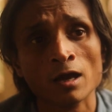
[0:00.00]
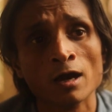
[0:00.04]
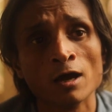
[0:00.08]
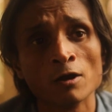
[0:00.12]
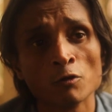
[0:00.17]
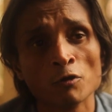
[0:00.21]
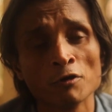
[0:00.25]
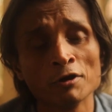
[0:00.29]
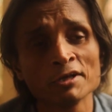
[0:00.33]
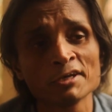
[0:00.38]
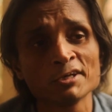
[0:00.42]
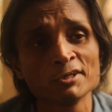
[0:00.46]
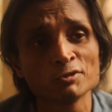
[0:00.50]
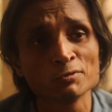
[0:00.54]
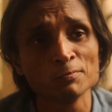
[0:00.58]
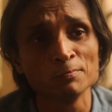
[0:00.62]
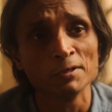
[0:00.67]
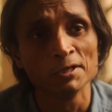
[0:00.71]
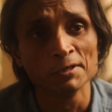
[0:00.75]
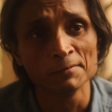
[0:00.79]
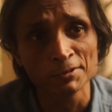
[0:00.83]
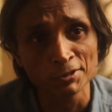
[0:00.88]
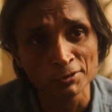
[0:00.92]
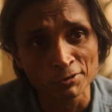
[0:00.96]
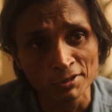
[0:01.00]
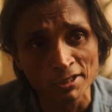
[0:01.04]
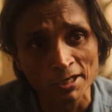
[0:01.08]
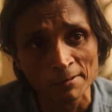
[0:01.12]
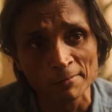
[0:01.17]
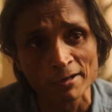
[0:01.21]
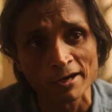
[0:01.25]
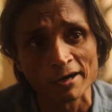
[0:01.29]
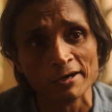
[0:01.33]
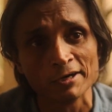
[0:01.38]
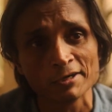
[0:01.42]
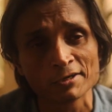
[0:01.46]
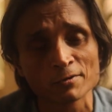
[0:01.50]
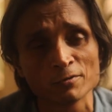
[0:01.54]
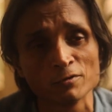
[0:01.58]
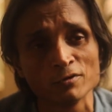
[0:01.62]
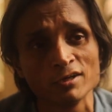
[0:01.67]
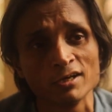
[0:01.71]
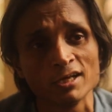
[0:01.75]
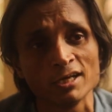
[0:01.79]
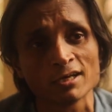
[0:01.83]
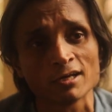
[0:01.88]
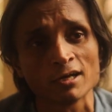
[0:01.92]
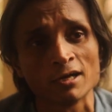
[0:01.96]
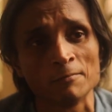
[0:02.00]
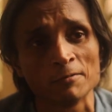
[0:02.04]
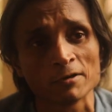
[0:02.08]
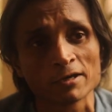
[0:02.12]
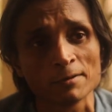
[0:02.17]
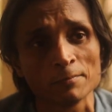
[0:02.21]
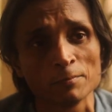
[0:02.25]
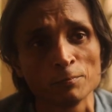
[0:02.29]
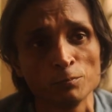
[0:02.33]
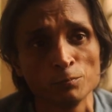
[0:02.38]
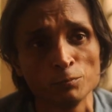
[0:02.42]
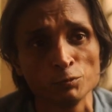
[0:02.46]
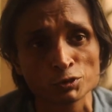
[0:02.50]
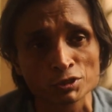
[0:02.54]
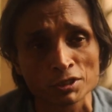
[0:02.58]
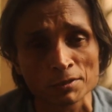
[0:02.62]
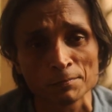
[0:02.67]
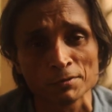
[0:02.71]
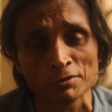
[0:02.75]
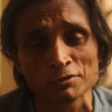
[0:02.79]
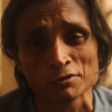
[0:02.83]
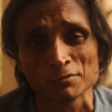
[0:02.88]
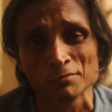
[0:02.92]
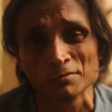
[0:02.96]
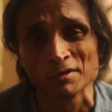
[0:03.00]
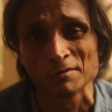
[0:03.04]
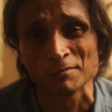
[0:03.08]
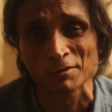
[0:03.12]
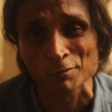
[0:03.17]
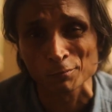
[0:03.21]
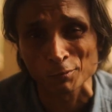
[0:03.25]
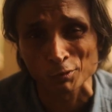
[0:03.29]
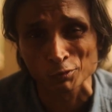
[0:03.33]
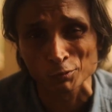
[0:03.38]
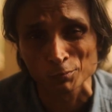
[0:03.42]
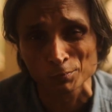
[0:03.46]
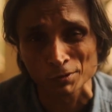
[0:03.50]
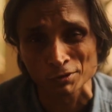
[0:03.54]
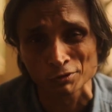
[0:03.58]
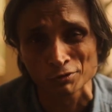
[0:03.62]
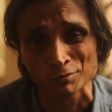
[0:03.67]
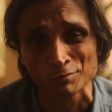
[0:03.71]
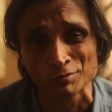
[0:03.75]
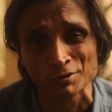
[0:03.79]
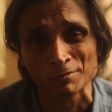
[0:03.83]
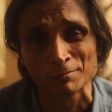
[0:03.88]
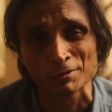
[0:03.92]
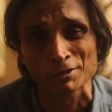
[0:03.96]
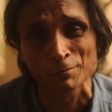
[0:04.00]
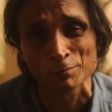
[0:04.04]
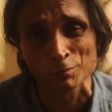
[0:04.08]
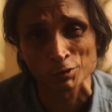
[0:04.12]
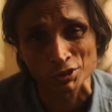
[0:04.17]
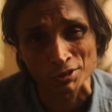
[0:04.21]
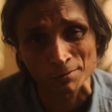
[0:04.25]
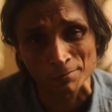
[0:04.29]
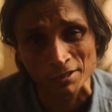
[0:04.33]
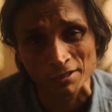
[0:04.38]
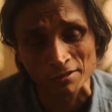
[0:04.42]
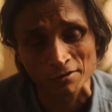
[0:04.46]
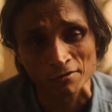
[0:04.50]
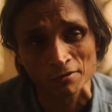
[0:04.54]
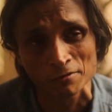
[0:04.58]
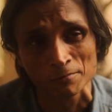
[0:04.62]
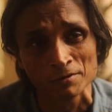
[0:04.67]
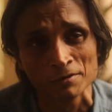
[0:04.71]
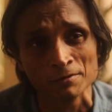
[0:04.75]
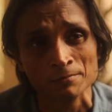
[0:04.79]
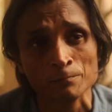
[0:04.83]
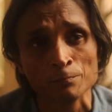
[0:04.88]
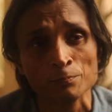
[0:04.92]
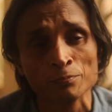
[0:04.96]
আর অনেক কিছু ভেবে যদি আমরা আর্ট করি লাইক আমাকে পুরস্কার পেতে হবে আমাকে পদক পেতে হবে আমাকে পয়সা বানাইতে হবে